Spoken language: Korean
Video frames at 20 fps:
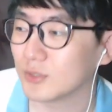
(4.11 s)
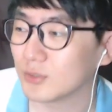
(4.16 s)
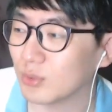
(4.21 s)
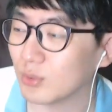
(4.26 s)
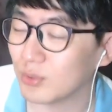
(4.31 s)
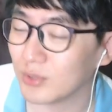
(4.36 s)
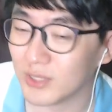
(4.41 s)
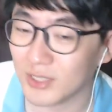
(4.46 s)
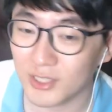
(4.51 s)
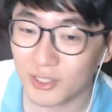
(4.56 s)

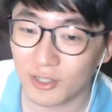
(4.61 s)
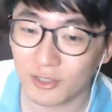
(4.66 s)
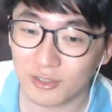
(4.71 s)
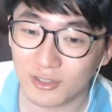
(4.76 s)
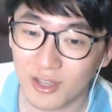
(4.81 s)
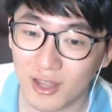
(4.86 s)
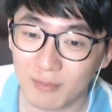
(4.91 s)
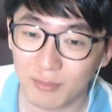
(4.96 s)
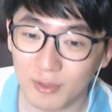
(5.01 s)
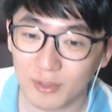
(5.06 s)
또
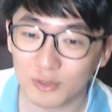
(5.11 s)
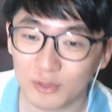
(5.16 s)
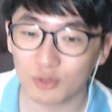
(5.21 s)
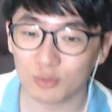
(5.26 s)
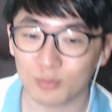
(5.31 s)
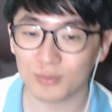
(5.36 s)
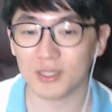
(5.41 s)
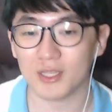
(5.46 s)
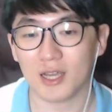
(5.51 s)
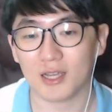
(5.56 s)
이어서 한번
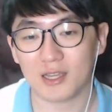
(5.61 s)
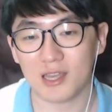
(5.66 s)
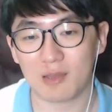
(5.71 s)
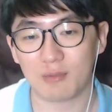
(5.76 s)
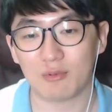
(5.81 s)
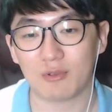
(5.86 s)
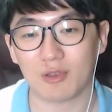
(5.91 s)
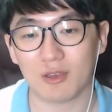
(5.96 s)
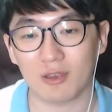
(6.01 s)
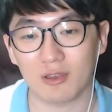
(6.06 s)
좀
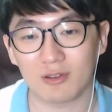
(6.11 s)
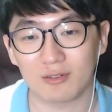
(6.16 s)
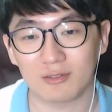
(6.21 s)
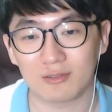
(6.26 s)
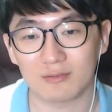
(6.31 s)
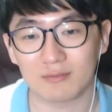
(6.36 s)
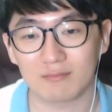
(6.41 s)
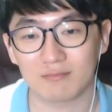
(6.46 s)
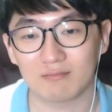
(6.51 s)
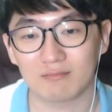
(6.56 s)
이야기해 볼게요.
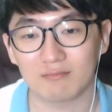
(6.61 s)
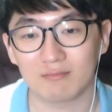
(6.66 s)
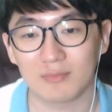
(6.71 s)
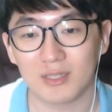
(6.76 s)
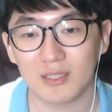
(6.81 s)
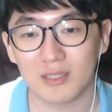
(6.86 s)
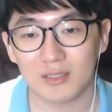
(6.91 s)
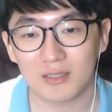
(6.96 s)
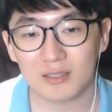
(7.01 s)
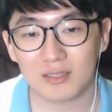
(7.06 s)

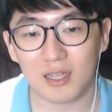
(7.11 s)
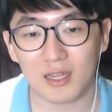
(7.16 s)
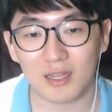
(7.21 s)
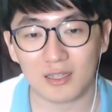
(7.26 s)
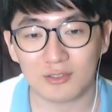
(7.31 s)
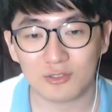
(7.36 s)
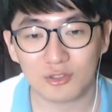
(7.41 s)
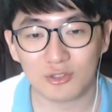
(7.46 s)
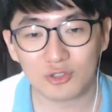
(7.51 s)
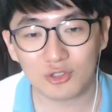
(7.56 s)

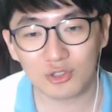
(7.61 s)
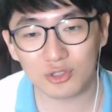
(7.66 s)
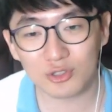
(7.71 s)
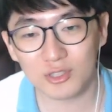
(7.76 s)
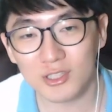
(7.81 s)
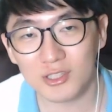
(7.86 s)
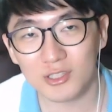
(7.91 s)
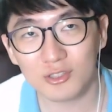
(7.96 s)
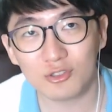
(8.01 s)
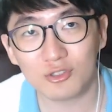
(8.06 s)
자,
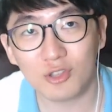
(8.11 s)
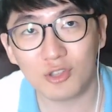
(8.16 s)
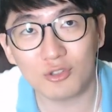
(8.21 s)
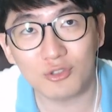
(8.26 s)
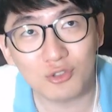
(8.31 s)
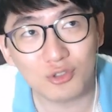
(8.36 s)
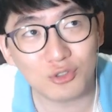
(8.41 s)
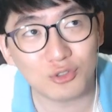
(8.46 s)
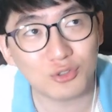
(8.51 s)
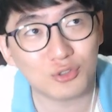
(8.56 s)
추신수
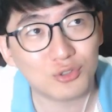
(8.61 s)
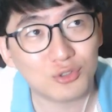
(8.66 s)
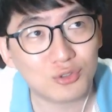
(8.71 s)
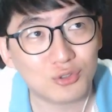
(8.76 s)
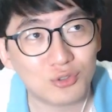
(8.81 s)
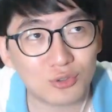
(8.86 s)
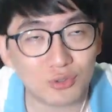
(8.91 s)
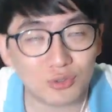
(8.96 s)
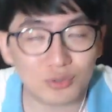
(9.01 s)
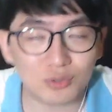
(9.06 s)

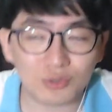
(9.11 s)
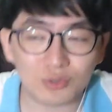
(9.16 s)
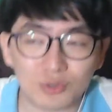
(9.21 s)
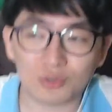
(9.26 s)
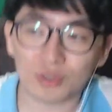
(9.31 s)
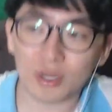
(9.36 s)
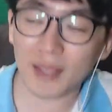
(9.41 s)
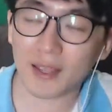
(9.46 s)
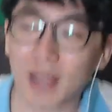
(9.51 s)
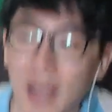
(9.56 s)

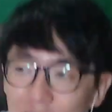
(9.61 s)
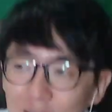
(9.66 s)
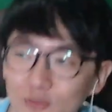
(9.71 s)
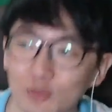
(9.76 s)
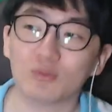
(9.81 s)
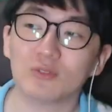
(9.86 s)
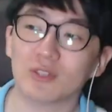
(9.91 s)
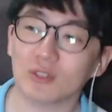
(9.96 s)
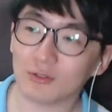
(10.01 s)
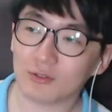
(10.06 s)
선수의
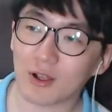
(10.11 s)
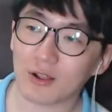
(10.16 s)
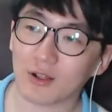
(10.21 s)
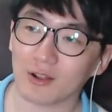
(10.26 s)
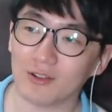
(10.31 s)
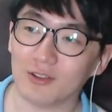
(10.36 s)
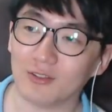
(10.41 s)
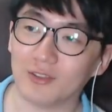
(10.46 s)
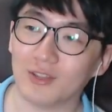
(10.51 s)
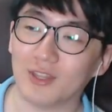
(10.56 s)
가족들과
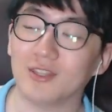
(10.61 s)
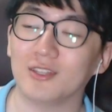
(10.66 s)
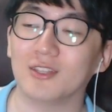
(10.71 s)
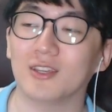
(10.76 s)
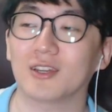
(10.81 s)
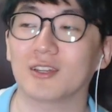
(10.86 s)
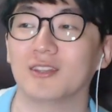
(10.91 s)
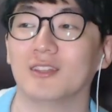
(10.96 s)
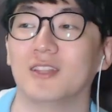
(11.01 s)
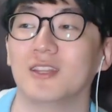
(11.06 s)
관련된
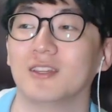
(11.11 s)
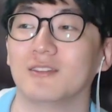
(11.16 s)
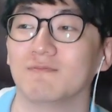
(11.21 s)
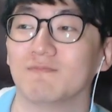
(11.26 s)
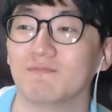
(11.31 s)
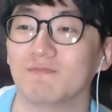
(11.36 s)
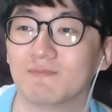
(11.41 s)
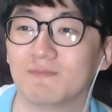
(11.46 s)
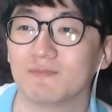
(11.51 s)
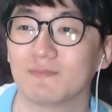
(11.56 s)
이야기인데,
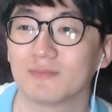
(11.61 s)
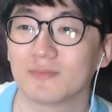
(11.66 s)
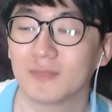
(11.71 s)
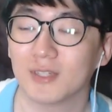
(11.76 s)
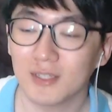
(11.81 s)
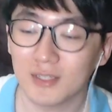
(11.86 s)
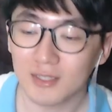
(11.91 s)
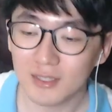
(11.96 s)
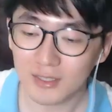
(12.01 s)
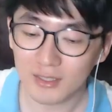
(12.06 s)

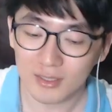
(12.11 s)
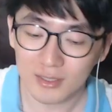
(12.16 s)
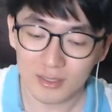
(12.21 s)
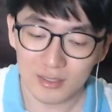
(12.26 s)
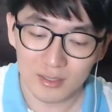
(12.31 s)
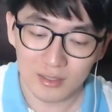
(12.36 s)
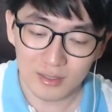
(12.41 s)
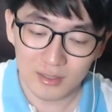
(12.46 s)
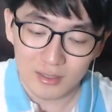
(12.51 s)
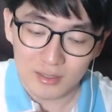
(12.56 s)

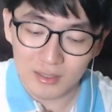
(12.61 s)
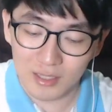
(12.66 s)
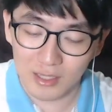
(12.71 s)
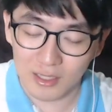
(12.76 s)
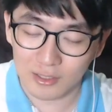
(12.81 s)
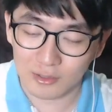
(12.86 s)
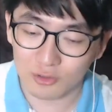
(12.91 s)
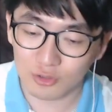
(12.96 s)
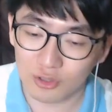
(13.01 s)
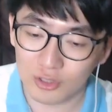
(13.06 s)

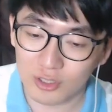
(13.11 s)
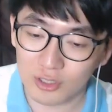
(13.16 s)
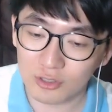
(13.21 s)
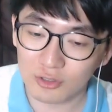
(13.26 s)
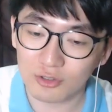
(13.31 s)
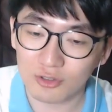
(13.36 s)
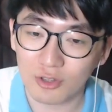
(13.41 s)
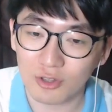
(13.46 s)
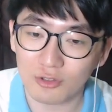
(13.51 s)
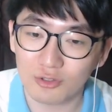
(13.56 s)
그래,
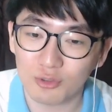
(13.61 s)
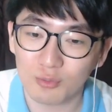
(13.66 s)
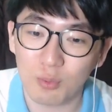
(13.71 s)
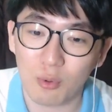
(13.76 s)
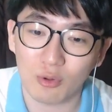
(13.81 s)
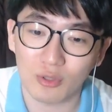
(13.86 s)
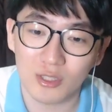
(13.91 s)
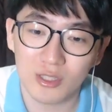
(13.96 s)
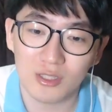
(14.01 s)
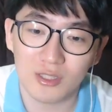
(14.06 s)
추신수 선수
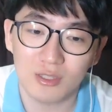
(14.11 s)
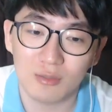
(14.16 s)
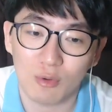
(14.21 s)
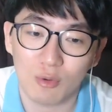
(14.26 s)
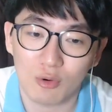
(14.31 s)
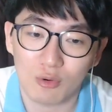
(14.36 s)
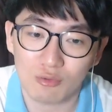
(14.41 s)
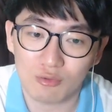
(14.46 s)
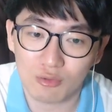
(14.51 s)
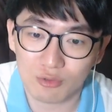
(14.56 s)
본인이
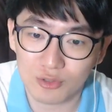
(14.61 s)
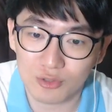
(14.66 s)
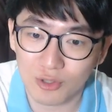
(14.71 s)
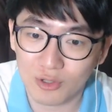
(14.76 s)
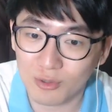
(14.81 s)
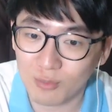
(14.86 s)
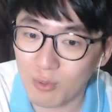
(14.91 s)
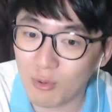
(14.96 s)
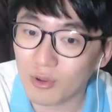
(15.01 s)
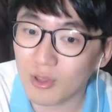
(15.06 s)
뭐
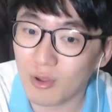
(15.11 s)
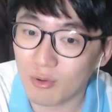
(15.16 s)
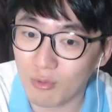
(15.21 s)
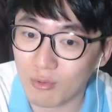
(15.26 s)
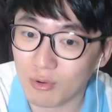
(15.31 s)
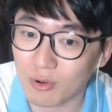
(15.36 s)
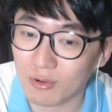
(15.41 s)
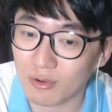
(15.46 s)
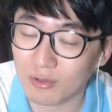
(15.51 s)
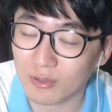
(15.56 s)
국적을
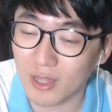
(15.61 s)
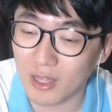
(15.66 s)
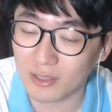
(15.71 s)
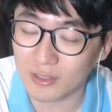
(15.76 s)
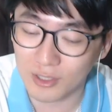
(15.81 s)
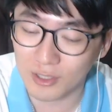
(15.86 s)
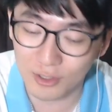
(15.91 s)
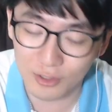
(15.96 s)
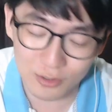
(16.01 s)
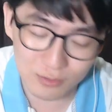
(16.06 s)
포기하고 그런 건
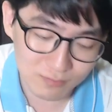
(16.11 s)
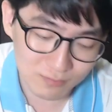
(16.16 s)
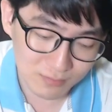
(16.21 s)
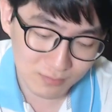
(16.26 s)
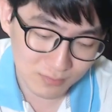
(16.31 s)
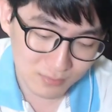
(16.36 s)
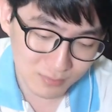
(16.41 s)
아니에요.